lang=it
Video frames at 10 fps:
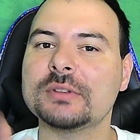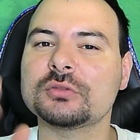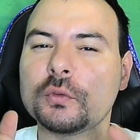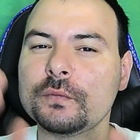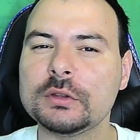
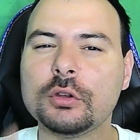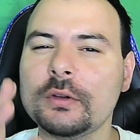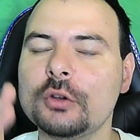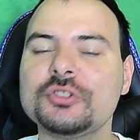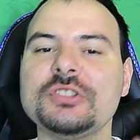è un video
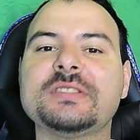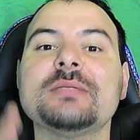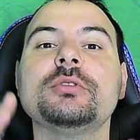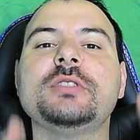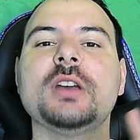
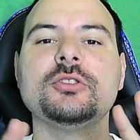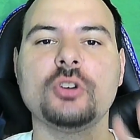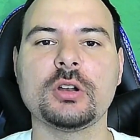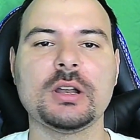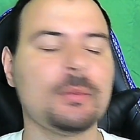velocissimo di
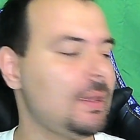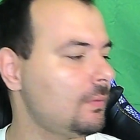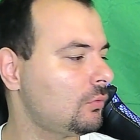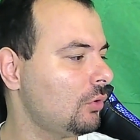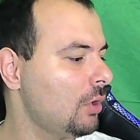
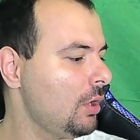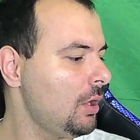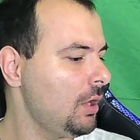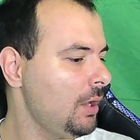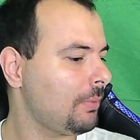aggiornamento
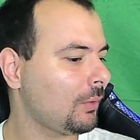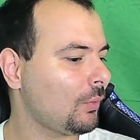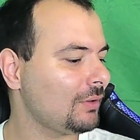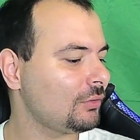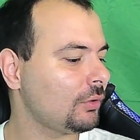per
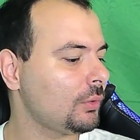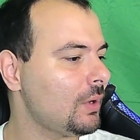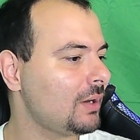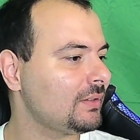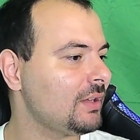quanto
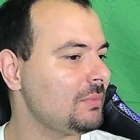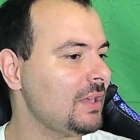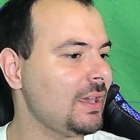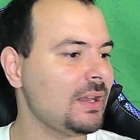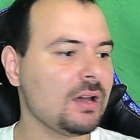riguarda i
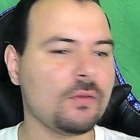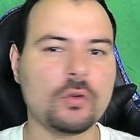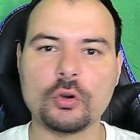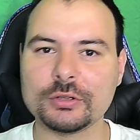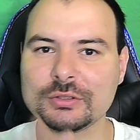miei
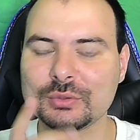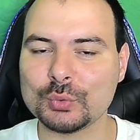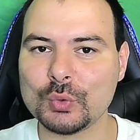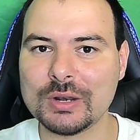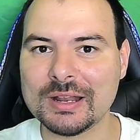lavori
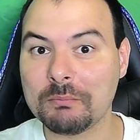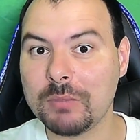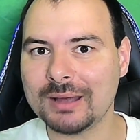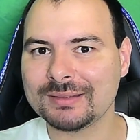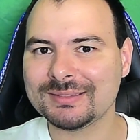sulle
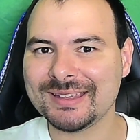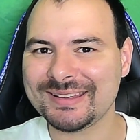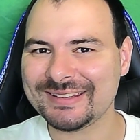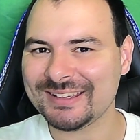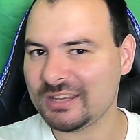
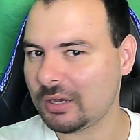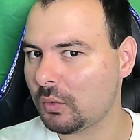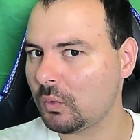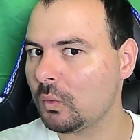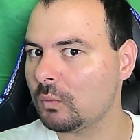batterie di
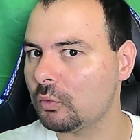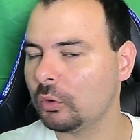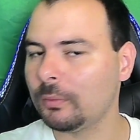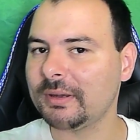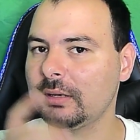accumulo
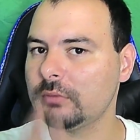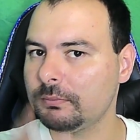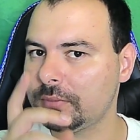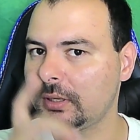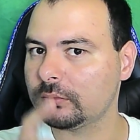per il mio
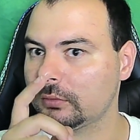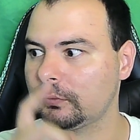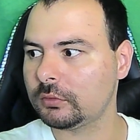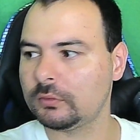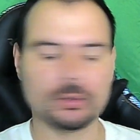impianto
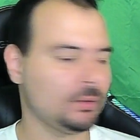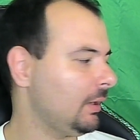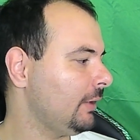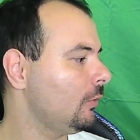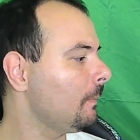fotovoltaico.